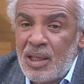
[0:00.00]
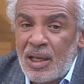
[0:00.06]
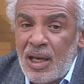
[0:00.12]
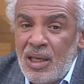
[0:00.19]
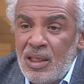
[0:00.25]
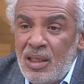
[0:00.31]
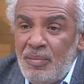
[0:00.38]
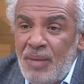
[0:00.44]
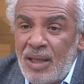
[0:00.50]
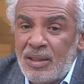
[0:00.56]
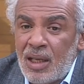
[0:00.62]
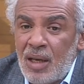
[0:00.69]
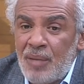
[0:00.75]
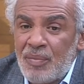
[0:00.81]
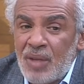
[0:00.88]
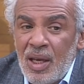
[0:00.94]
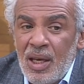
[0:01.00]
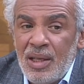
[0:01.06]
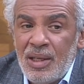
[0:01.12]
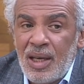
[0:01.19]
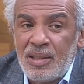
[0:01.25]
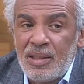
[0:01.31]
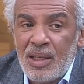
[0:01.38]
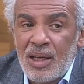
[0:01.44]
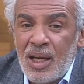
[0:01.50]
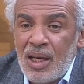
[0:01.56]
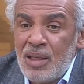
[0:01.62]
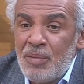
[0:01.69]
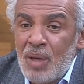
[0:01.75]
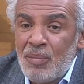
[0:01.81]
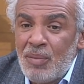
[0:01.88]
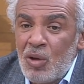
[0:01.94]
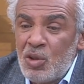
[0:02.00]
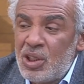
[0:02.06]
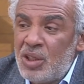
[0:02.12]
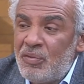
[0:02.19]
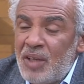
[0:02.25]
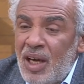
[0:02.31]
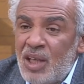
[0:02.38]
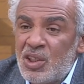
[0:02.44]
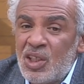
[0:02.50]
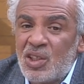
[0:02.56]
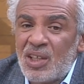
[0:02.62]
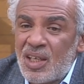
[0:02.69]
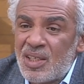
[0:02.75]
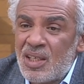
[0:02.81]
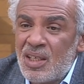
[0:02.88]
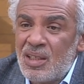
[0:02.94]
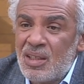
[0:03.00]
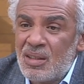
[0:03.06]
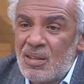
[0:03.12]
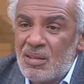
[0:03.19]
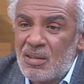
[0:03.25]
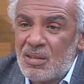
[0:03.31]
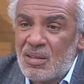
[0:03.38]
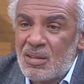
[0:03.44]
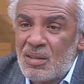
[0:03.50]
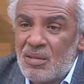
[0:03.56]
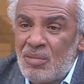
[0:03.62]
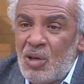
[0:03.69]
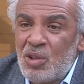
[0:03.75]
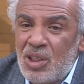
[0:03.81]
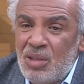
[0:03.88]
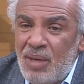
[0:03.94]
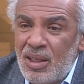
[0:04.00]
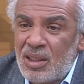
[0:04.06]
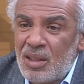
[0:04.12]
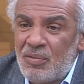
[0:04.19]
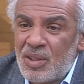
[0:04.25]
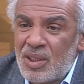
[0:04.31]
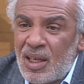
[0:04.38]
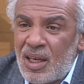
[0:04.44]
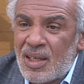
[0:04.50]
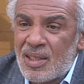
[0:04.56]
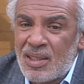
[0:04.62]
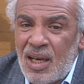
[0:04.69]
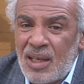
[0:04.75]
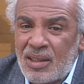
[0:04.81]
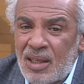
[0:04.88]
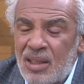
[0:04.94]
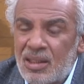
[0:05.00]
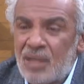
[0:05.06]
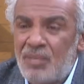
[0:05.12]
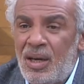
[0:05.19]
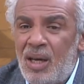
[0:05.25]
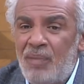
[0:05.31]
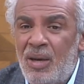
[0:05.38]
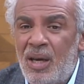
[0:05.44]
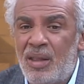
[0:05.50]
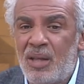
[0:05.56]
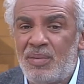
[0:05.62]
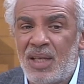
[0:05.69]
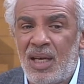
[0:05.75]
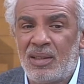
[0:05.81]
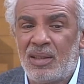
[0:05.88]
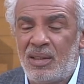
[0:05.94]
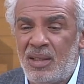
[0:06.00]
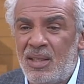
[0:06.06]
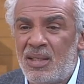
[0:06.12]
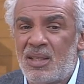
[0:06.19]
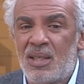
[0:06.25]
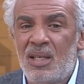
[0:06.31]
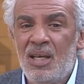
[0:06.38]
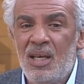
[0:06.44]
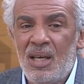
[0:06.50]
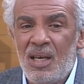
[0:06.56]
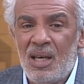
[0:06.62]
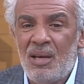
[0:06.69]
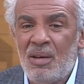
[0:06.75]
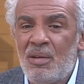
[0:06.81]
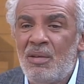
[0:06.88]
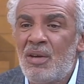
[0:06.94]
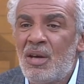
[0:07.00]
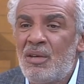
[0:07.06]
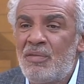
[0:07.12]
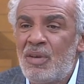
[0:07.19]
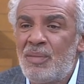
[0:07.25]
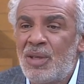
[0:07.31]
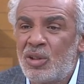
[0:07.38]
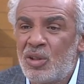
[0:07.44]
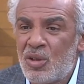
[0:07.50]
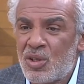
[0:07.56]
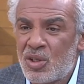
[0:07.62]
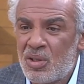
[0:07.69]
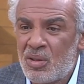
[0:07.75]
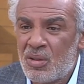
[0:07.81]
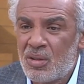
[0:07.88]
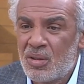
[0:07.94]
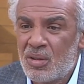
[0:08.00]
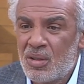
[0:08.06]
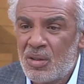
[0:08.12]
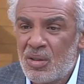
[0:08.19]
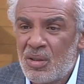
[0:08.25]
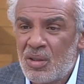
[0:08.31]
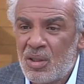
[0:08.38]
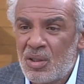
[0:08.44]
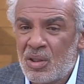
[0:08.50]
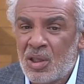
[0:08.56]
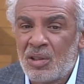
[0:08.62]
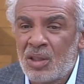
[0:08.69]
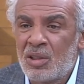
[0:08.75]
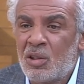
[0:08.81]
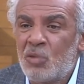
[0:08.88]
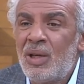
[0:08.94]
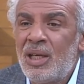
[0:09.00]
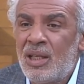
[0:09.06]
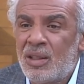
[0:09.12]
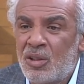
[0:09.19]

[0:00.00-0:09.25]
يعني رايي معناتها نعطيه رايي ماهوش في حاجات شخصيه ماهوش معناتها في الشخص ساعات خاطر مع هذا ساعات تحس أه، فما تونسيون تتولد